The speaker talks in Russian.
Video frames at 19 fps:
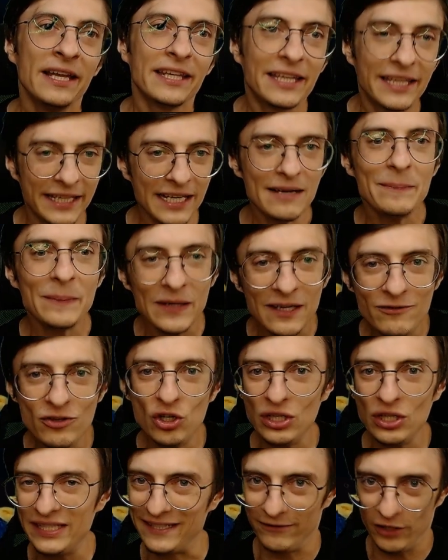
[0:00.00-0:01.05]
Я
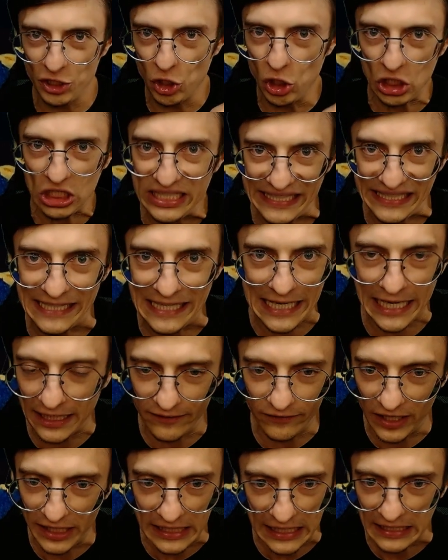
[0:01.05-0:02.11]
провел свое
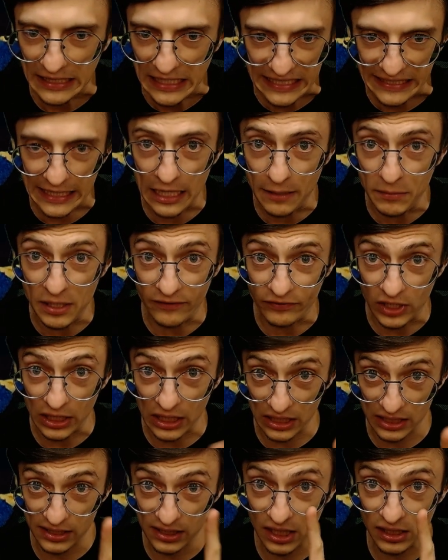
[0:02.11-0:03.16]
расследование на стриме. В как
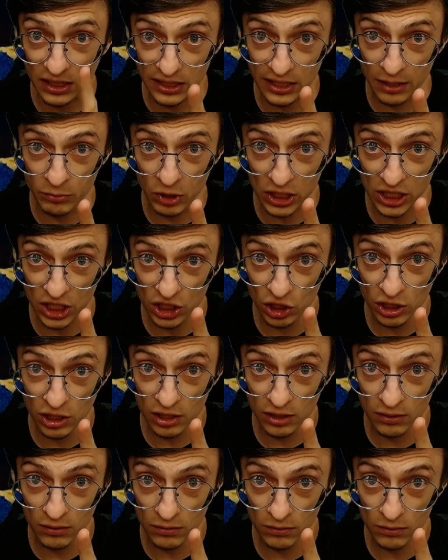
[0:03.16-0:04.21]
раз, кстати, стримы каждый
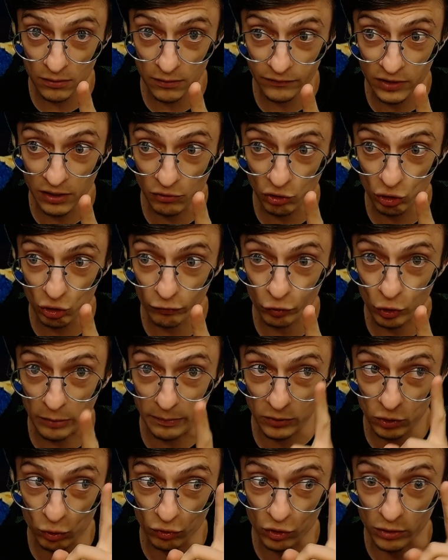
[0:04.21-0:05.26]
день э, в 9 часов утра
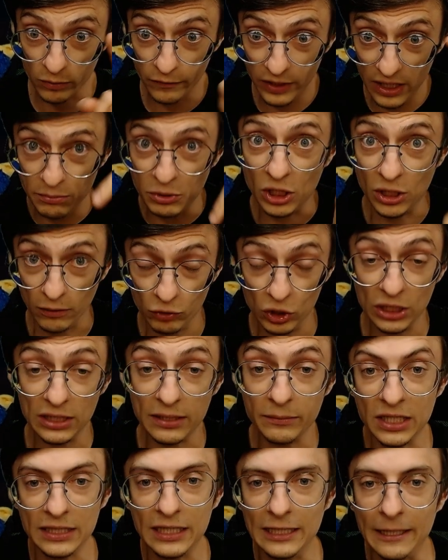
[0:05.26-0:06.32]
московского времени на вот этом
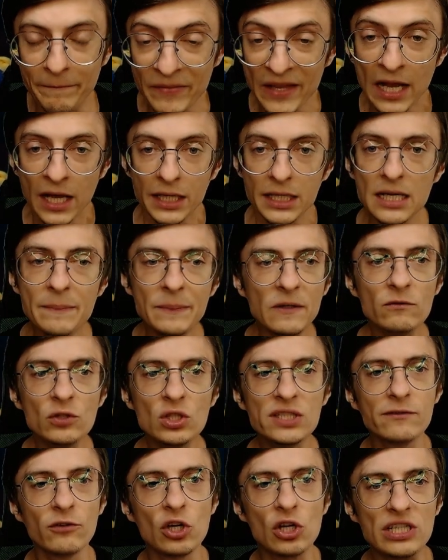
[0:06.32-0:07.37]
канале. Я провел
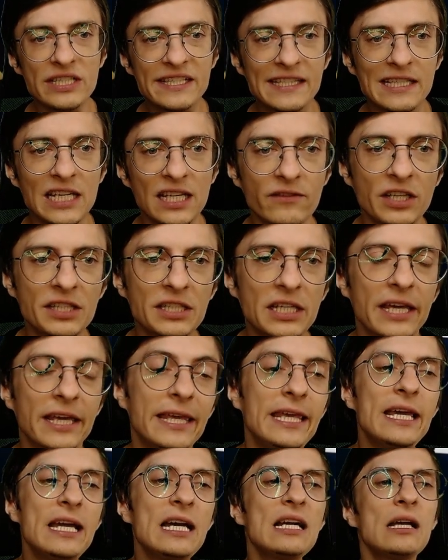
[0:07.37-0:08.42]
свое расследование.
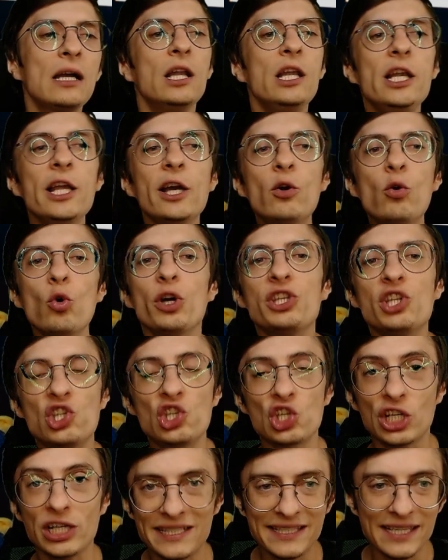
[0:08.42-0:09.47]
Я
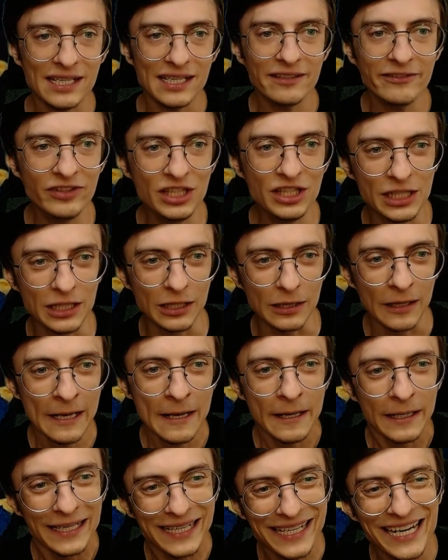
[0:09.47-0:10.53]
легонечко сравнил
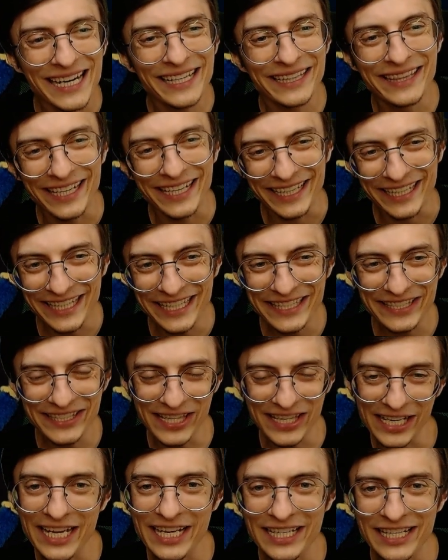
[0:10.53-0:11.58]
кадры из
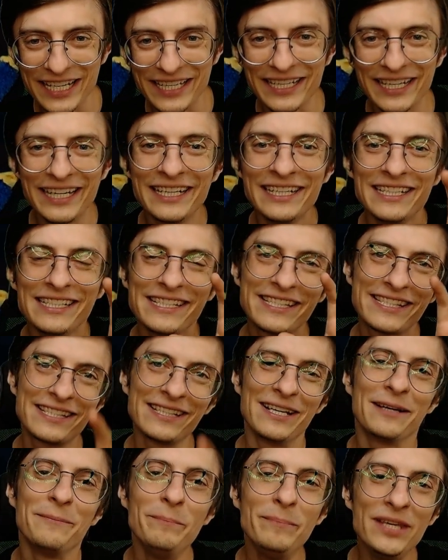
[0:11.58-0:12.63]
трейлера с
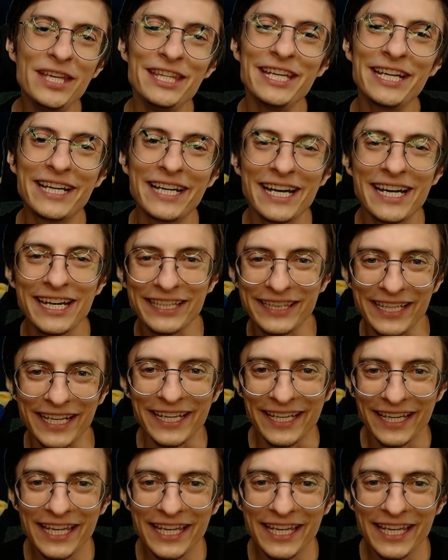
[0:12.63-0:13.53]
мини-картой.